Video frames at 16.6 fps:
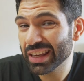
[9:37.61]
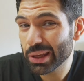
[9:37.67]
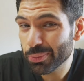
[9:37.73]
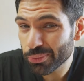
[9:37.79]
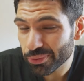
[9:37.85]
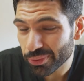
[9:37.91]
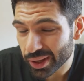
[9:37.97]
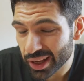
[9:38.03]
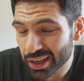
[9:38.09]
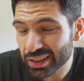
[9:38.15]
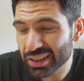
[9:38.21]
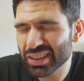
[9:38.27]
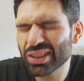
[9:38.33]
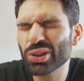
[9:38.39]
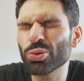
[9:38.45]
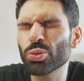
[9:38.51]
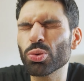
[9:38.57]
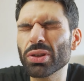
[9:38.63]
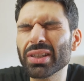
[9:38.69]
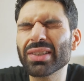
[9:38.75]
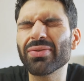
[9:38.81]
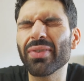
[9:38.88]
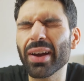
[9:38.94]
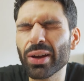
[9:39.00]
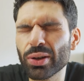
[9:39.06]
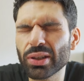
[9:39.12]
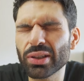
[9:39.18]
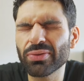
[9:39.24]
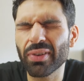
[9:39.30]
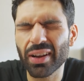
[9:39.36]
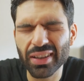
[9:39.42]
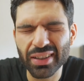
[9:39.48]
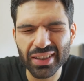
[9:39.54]
im Verhältnis zu
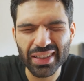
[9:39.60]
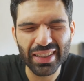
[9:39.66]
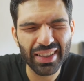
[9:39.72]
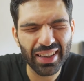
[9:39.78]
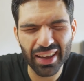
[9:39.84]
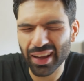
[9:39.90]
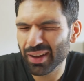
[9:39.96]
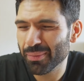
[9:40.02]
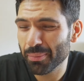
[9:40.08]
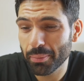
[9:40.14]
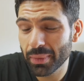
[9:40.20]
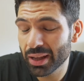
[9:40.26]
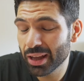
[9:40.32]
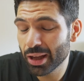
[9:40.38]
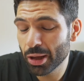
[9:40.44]
22 Gramm